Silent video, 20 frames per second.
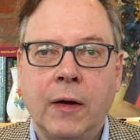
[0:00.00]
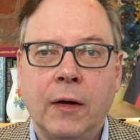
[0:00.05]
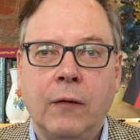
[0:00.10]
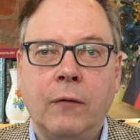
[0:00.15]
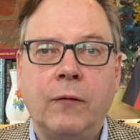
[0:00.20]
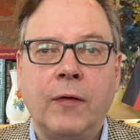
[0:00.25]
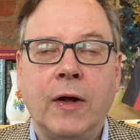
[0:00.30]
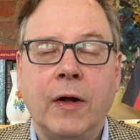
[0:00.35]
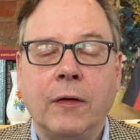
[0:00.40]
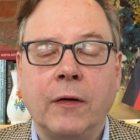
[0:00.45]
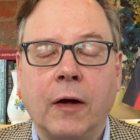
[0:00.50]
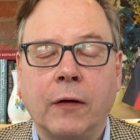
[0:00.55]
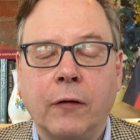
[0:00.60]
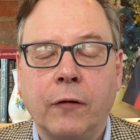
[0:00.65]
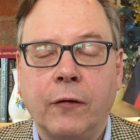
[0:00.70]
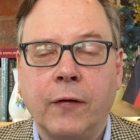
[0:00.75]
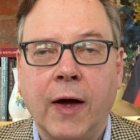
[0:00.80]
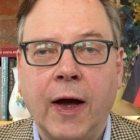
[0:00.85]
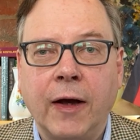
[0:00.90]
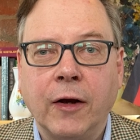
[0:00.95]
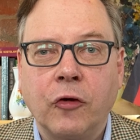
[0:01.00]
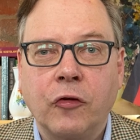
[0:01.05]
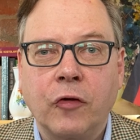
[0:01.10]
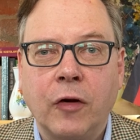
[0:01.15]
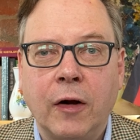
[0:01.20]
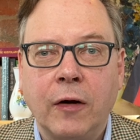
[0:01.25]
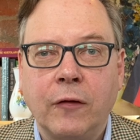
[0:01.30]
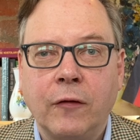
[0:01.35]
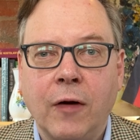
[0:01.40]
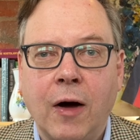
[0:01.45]
Vielen Dank, dass Sie
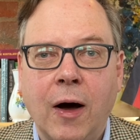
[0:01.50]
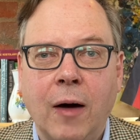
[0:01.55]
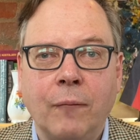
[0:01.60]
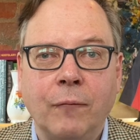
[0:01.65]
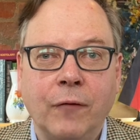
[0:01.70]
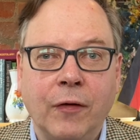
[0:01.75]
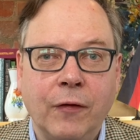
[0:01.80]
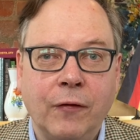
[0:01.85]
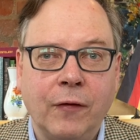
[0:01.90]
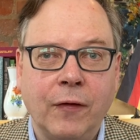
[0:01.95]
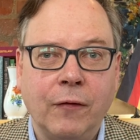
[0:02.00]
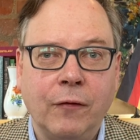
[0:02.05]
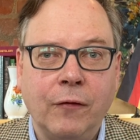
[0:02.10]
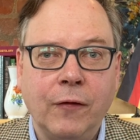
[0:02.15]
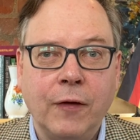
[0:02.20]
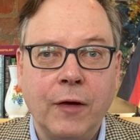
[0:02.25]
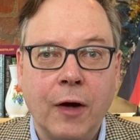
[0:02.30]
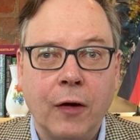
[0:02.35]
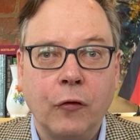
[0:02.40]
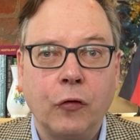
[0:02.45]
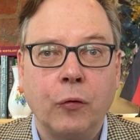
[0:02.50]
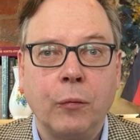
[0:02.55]
reingeschaltet haben. Wie sehen Sie das?